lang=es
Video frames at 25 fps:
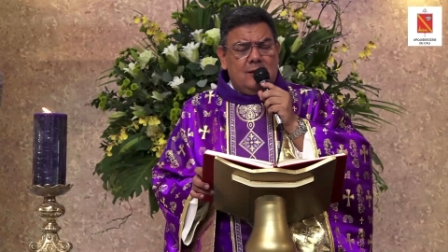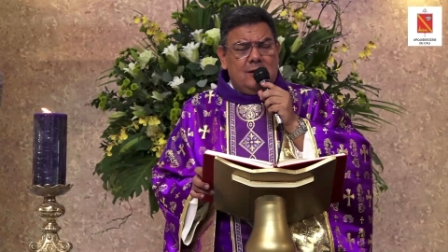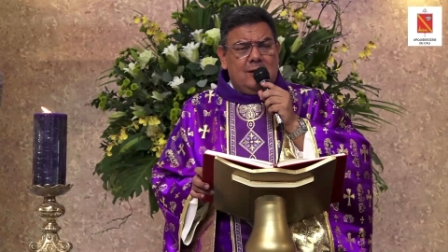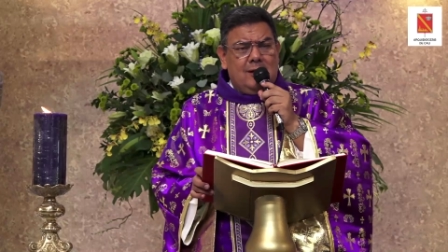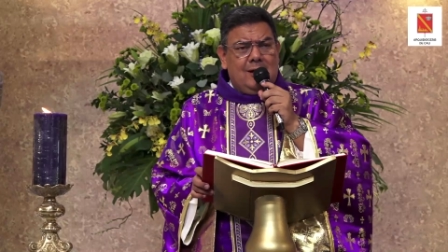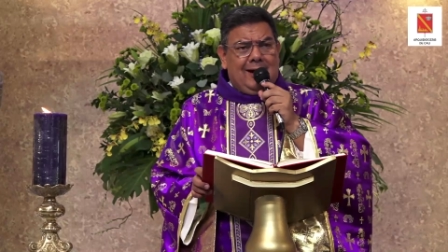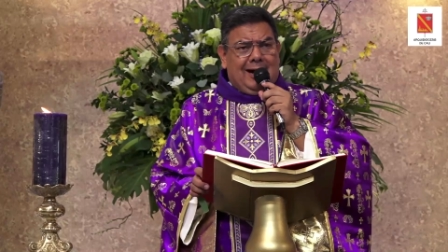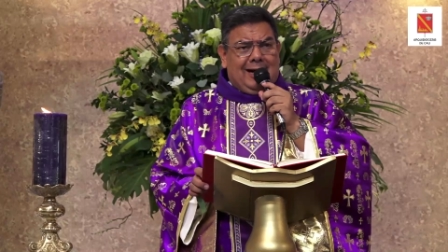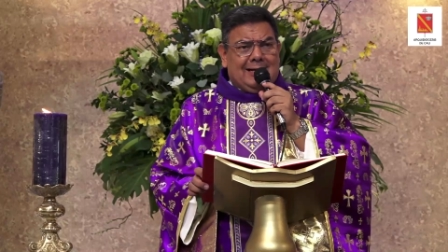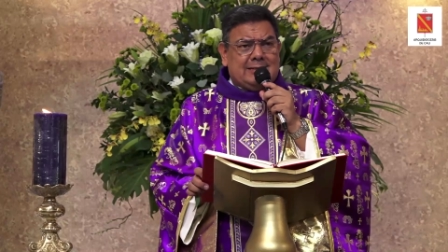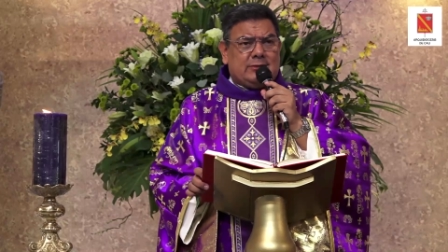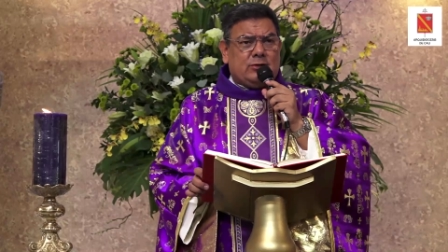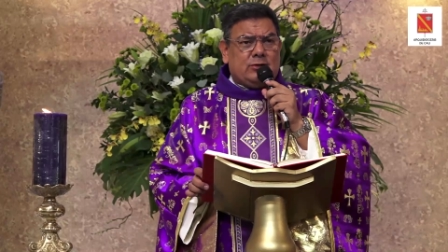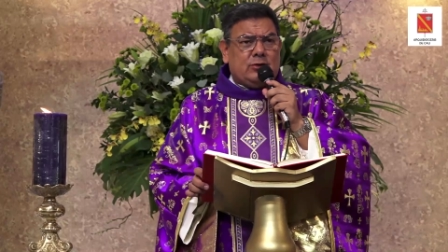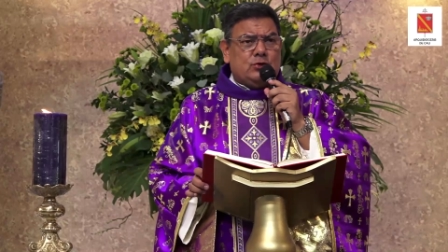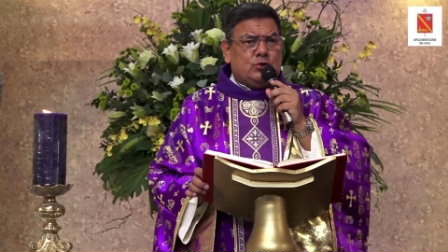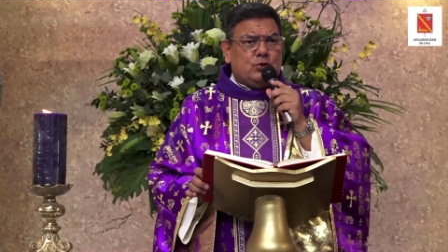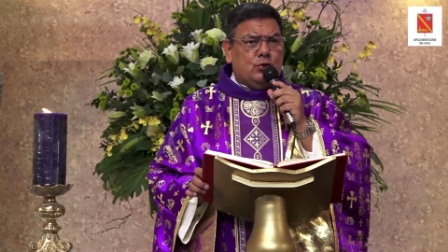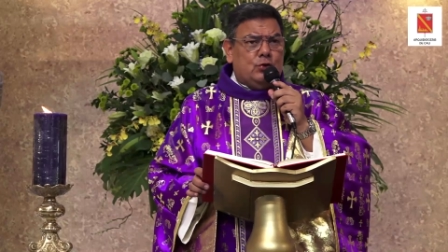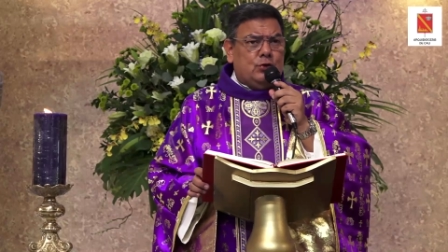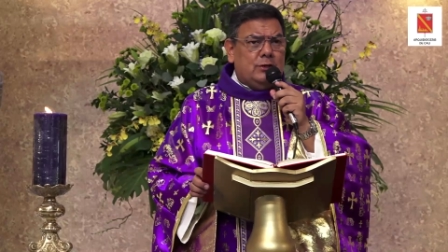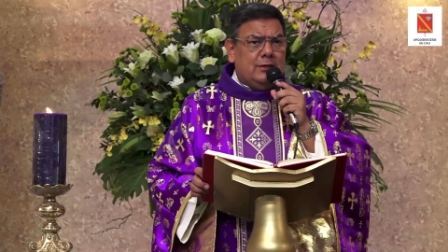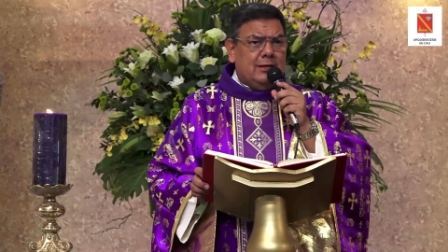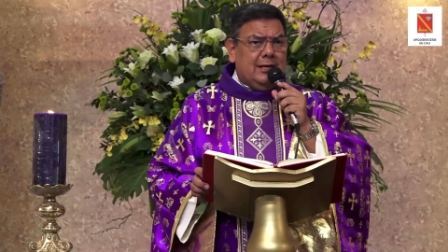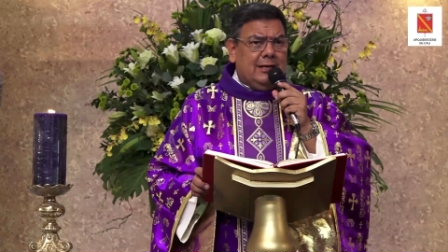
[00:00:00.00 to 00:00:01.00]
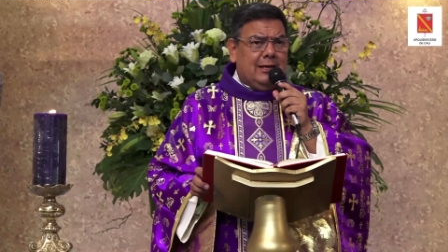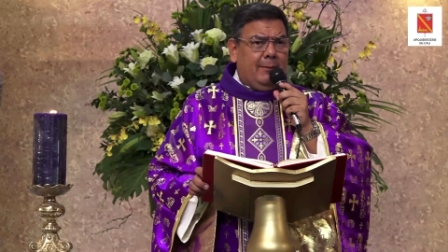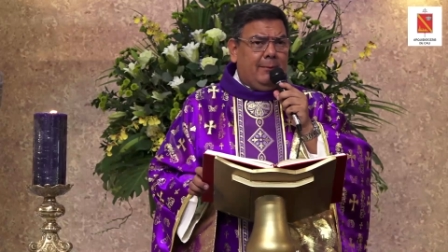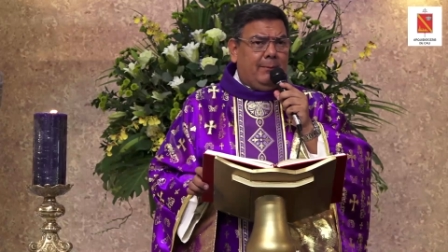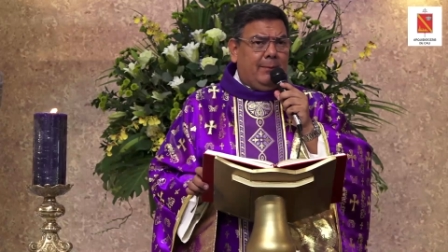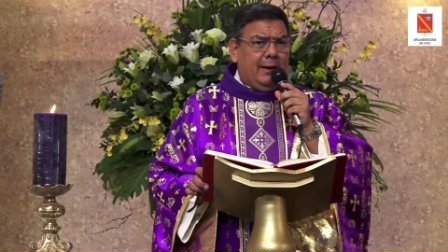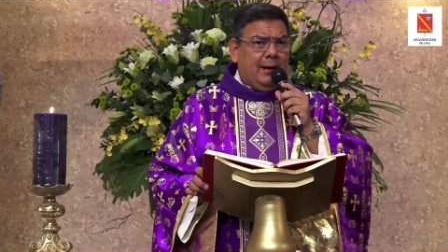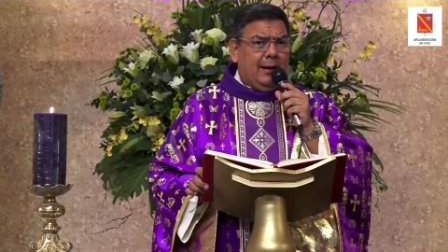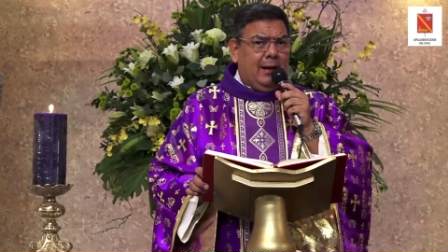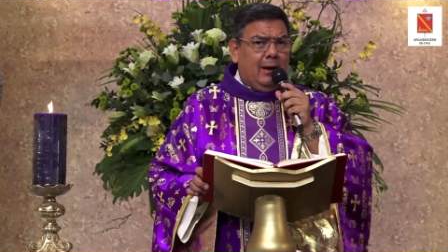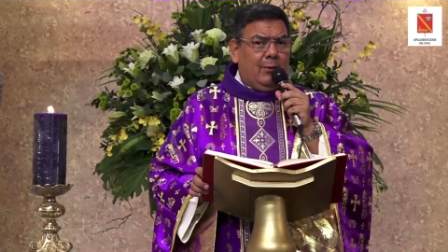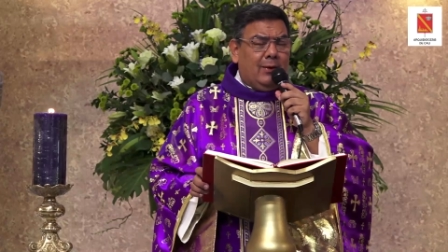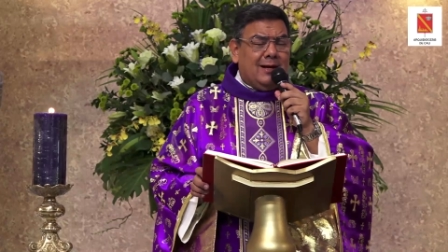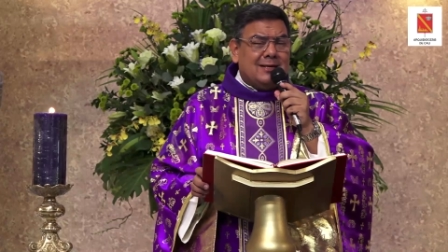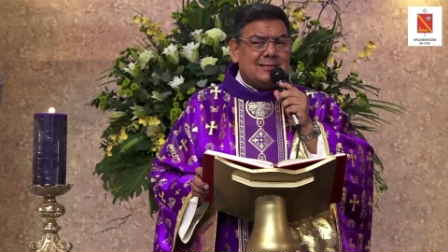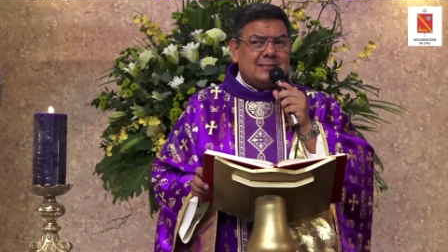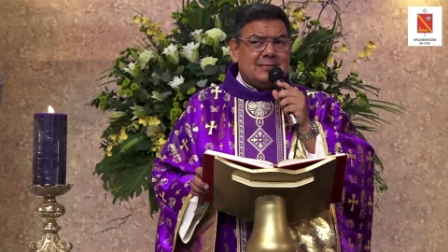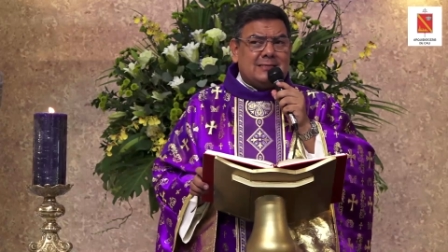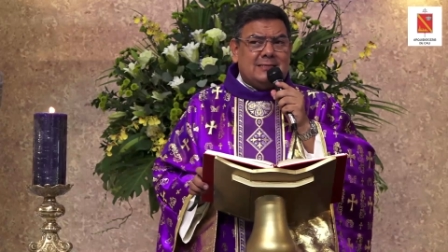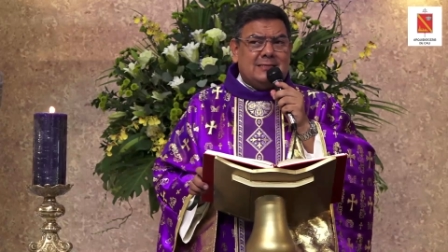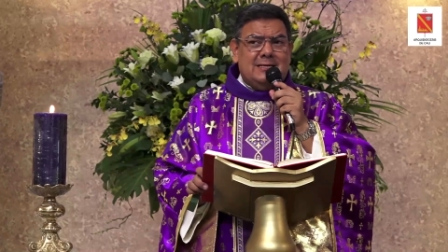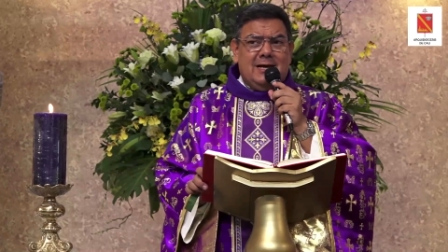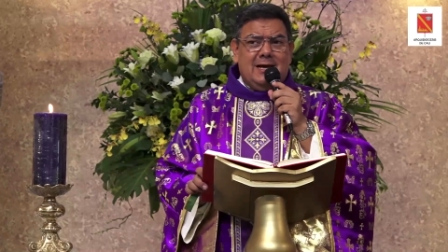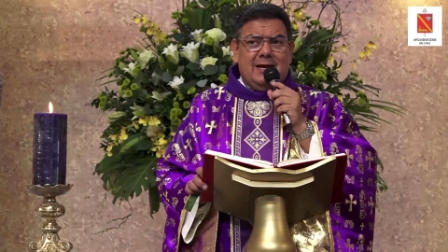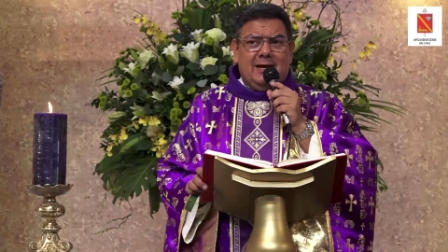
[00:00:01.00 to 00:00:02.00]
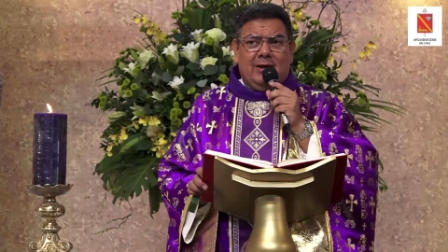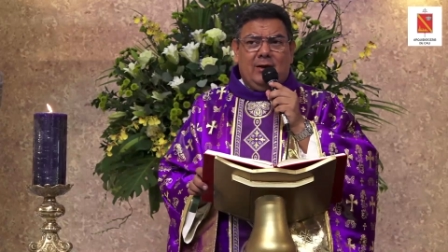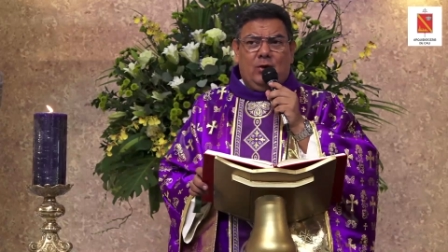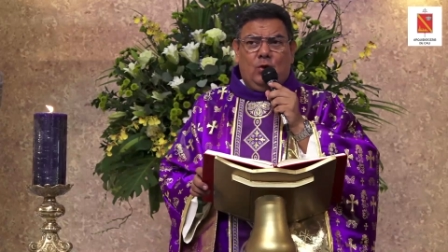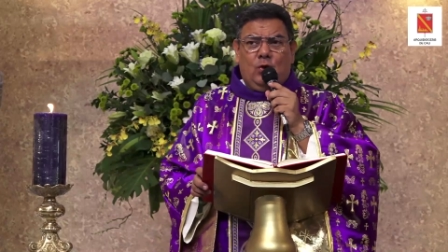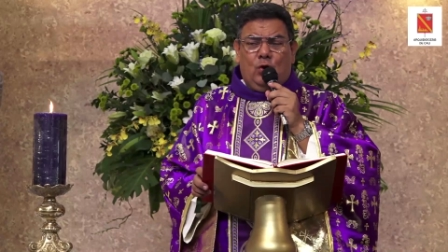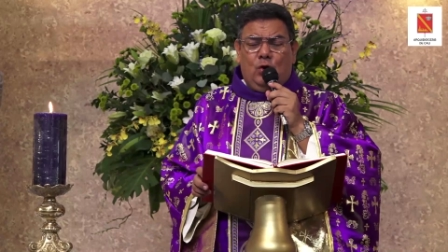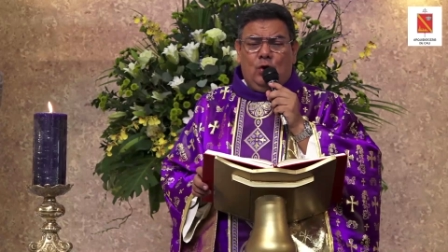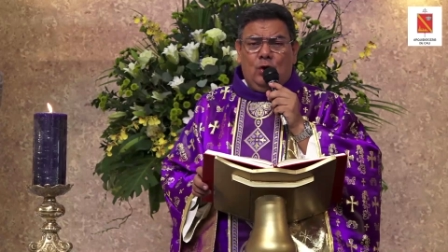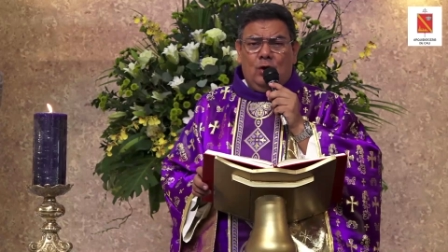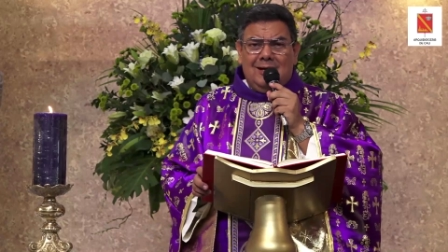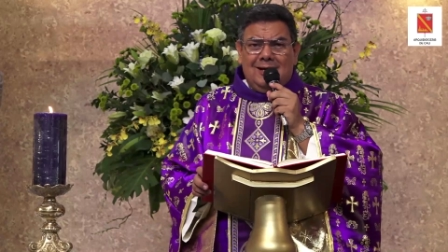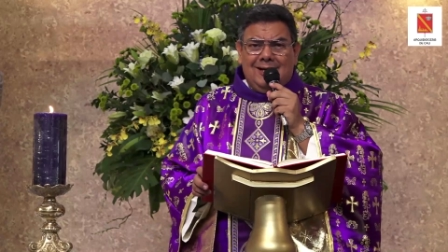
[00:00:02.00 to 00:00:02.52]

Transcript: Hace ocho días la palabra ciego